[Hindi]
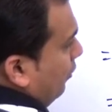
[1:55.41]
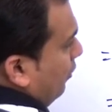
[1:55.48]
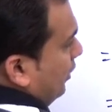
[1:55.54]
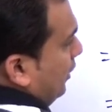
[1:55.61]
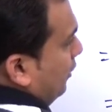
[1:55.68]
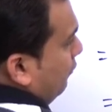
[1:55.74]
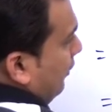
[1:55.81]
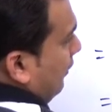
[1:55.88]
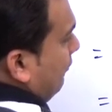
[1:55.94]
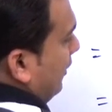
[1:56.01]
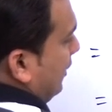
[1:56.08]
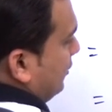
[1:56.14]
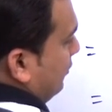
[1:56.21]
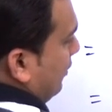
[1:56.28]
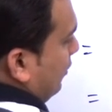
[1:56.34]
और ये ट्वेल्व
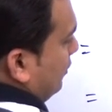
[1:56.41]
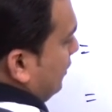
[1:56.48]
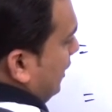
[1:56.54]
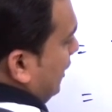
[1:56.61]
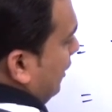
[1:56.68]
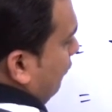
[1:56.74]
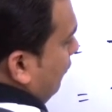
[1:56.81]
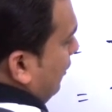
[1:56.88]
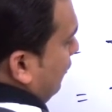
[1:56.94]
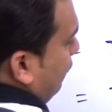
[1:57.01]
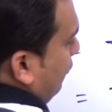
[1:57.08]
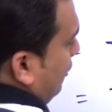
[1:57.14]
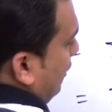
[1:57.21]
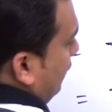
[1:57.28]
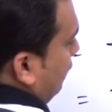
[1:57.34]
का स्क्वायर हो जाएगा वन
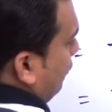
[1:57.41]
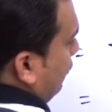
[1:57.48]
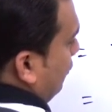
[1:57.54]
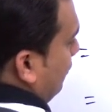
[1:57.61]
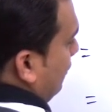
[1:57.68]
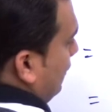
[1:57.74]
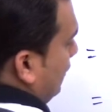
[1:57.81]
फोर्टी फोर